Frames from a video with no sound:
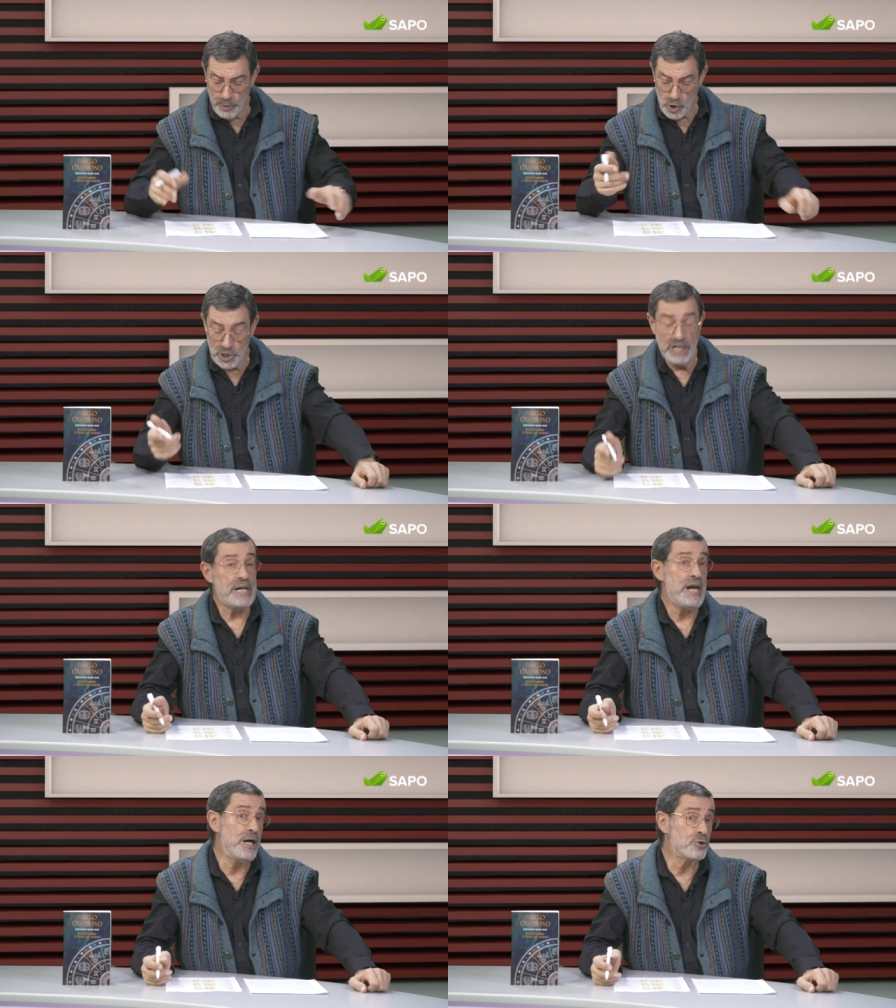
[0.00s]
Para os
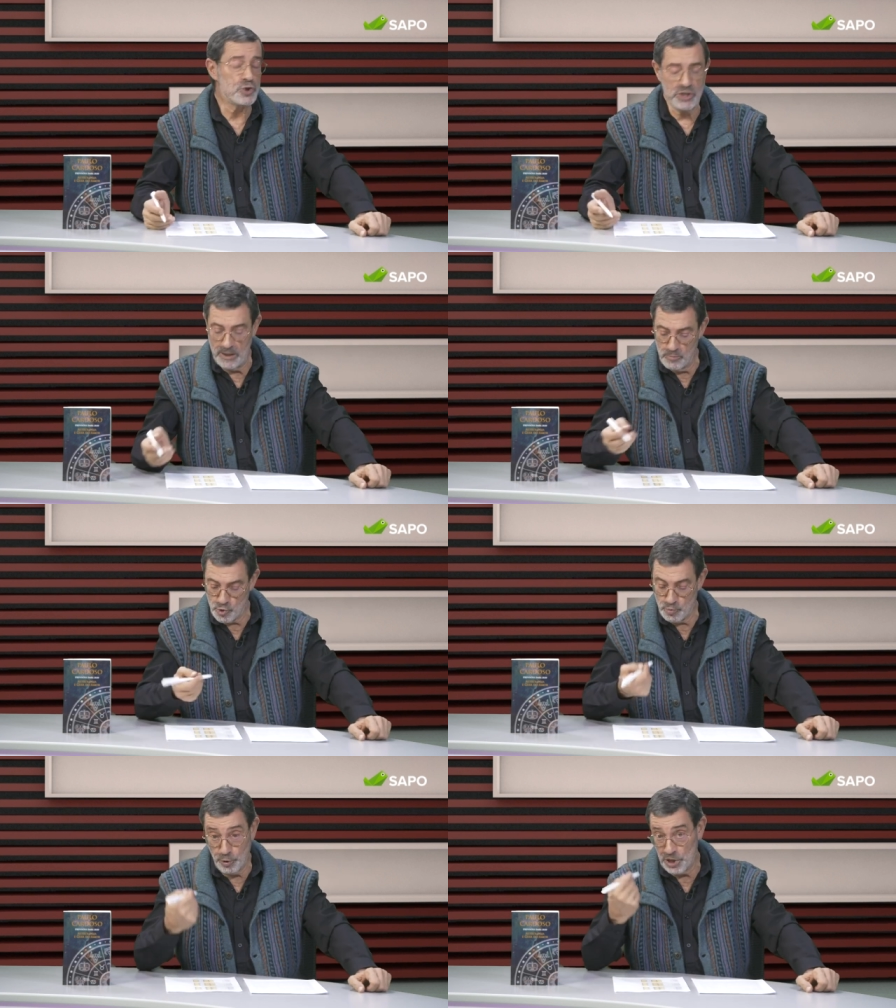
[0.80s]
carneiros,
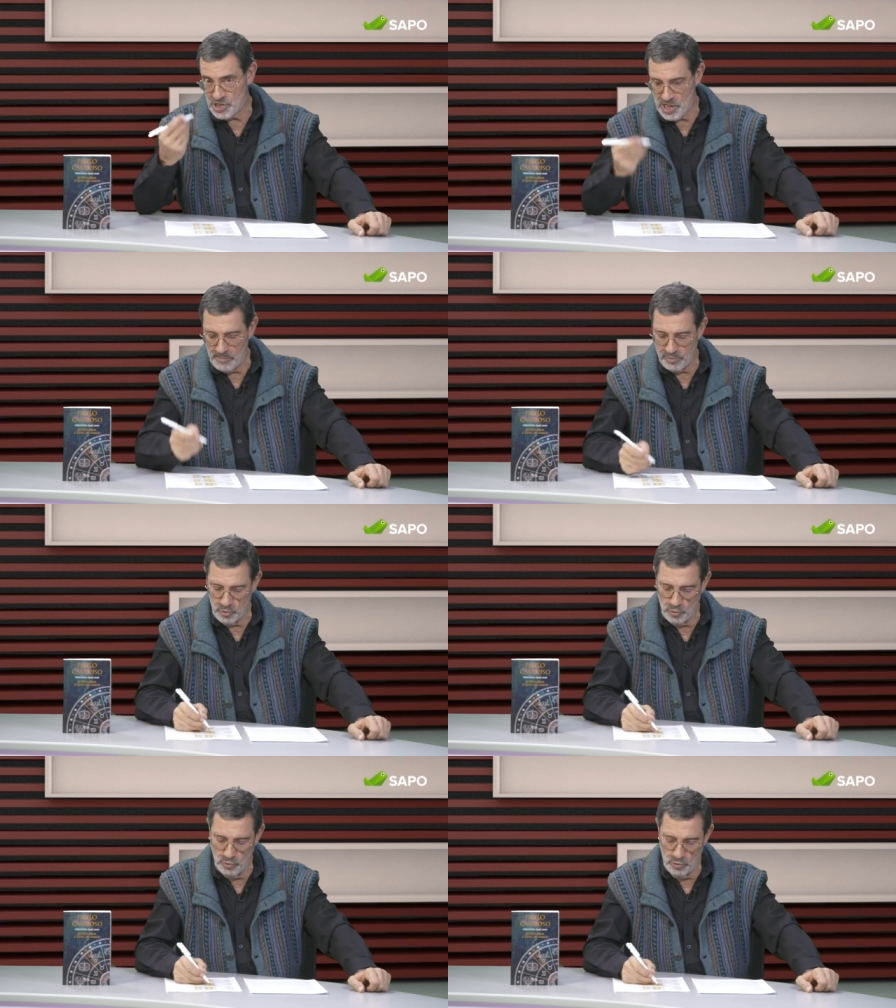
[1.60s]
temos, por
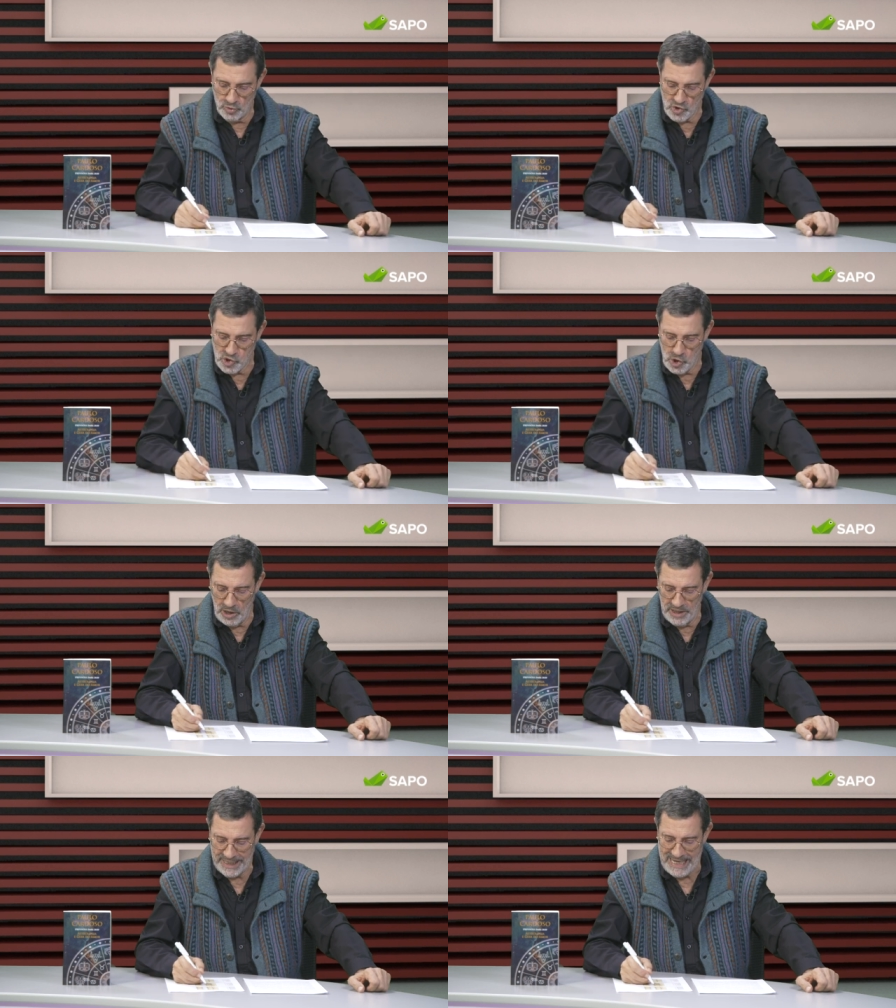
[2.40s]
exemplo, um
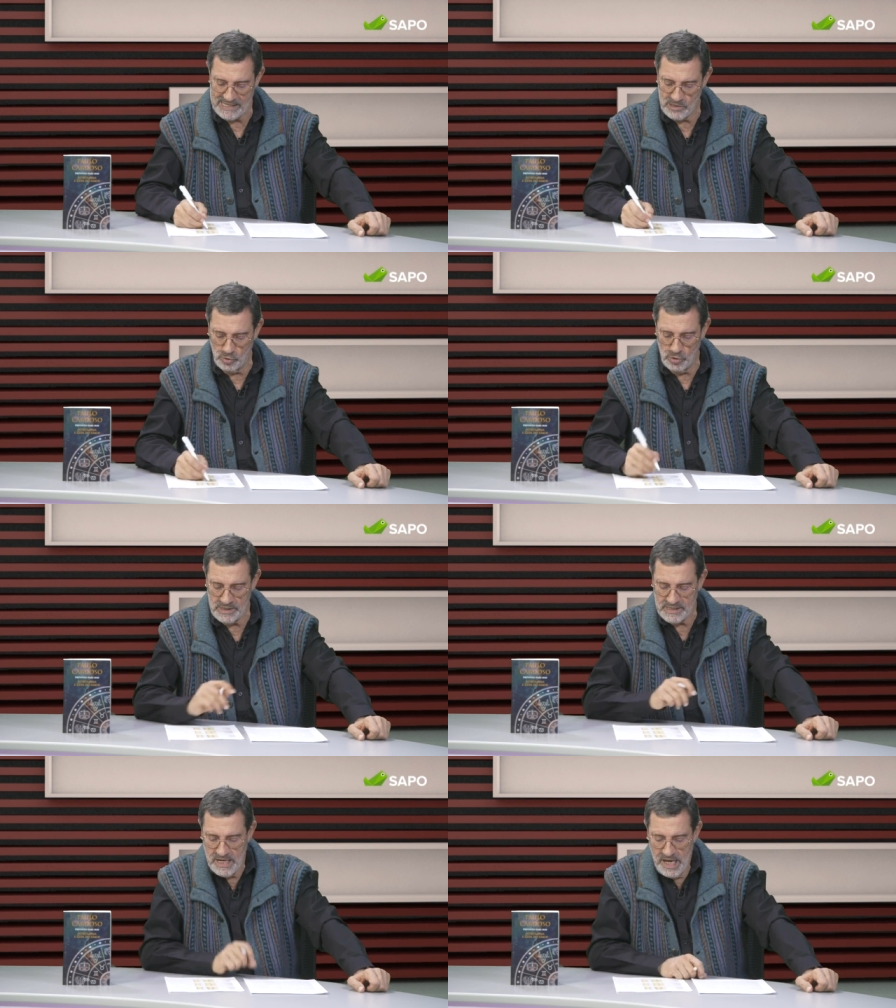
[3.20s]
Sol na casa
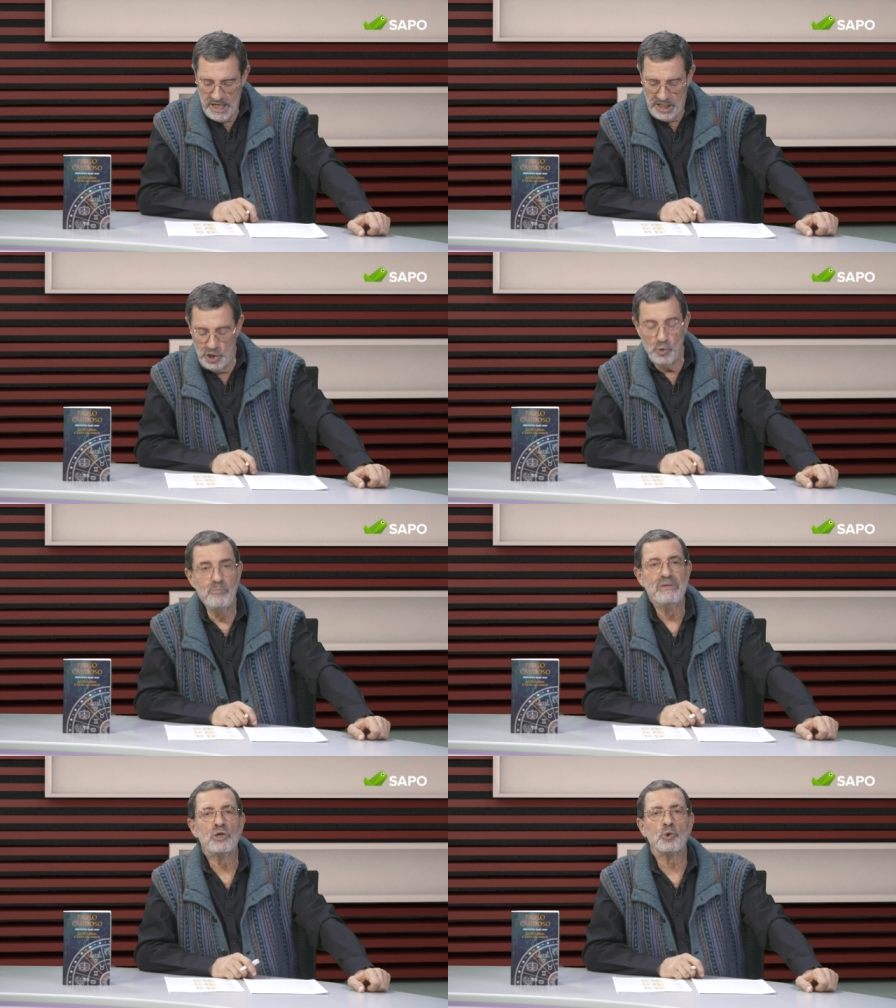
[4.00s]
11 e
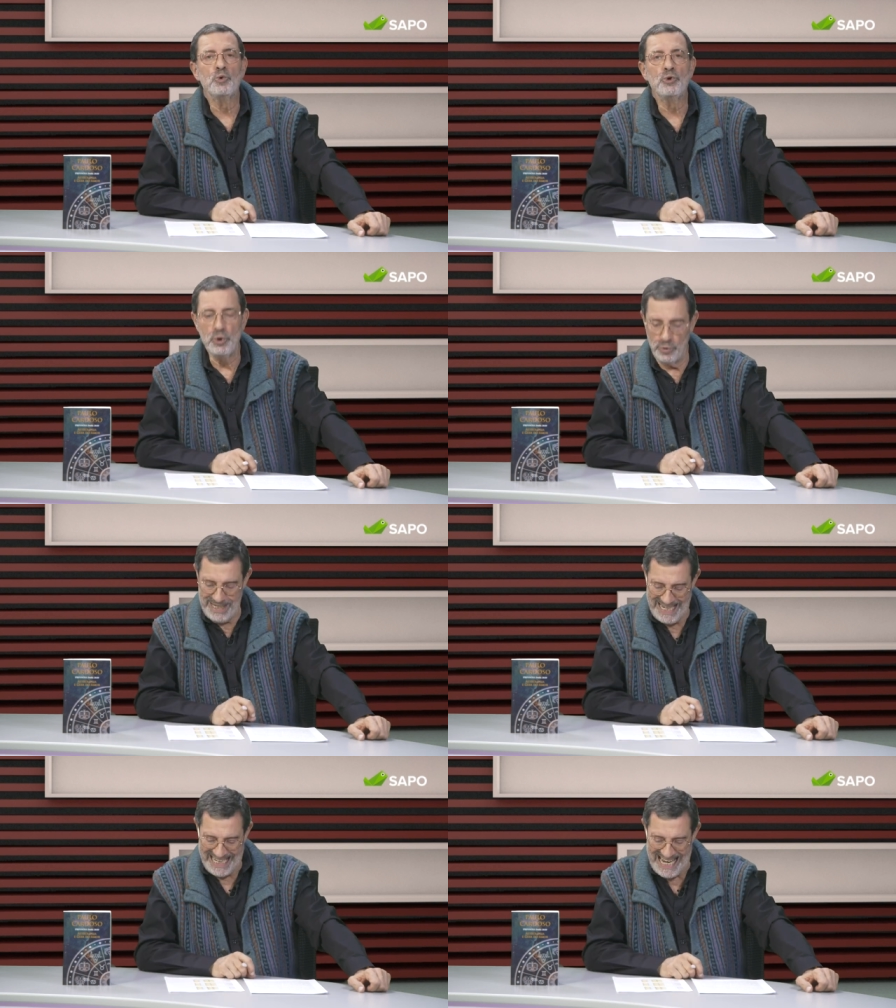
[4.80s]
um
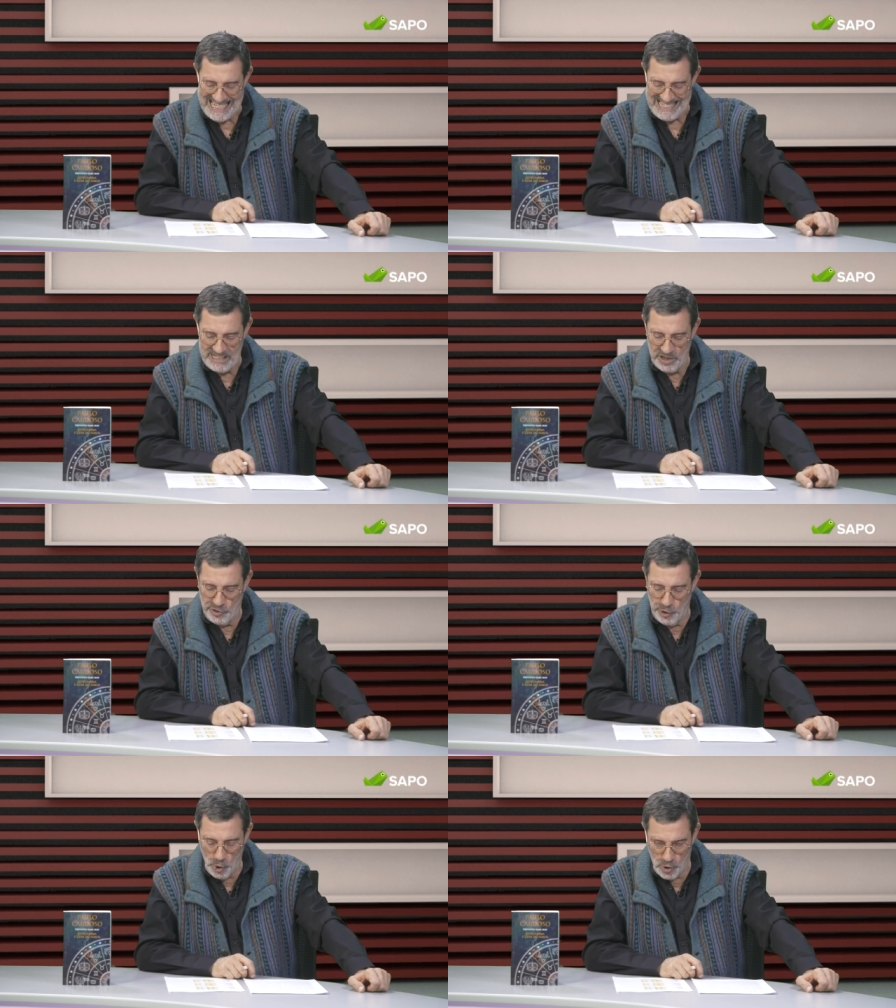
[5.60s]
Mercúrio na casa
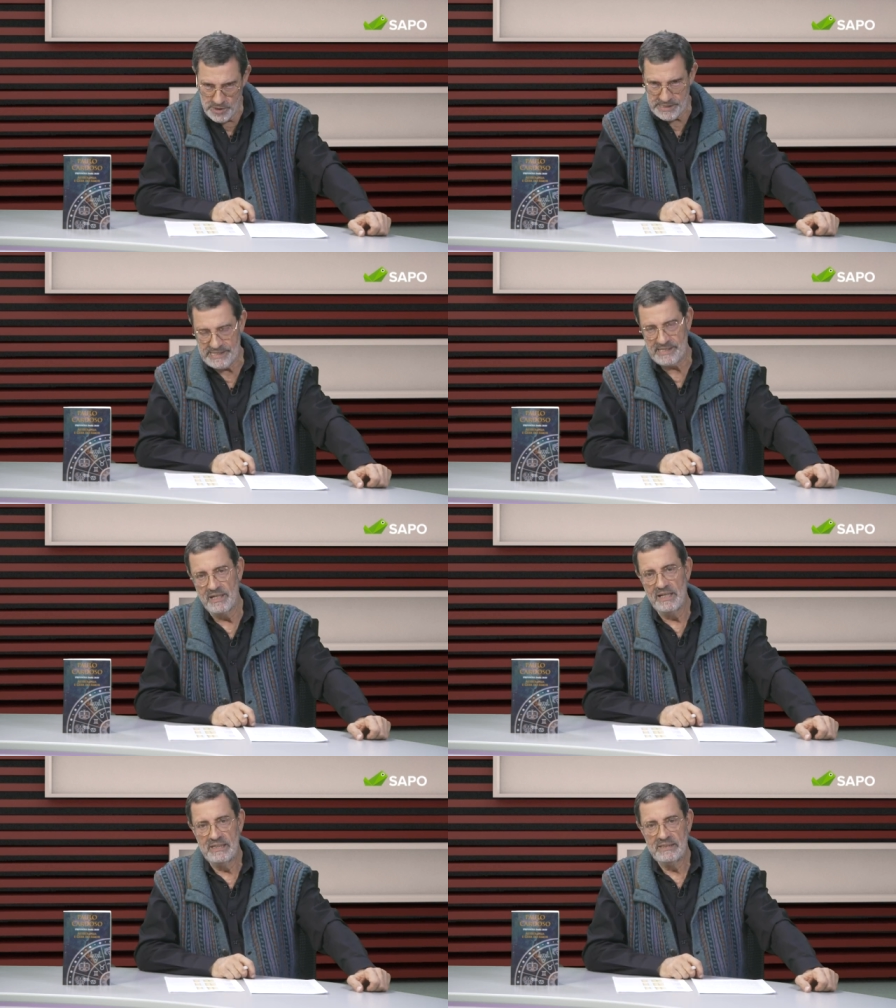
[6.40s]
12.
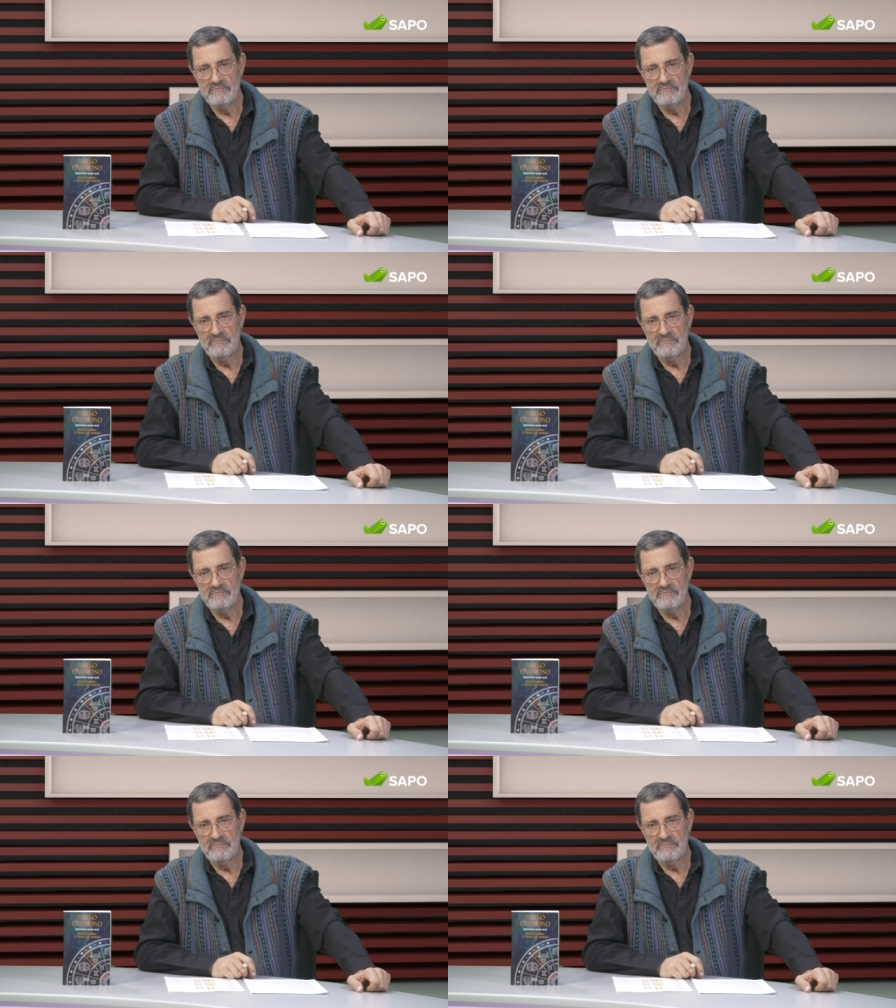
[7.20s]
12.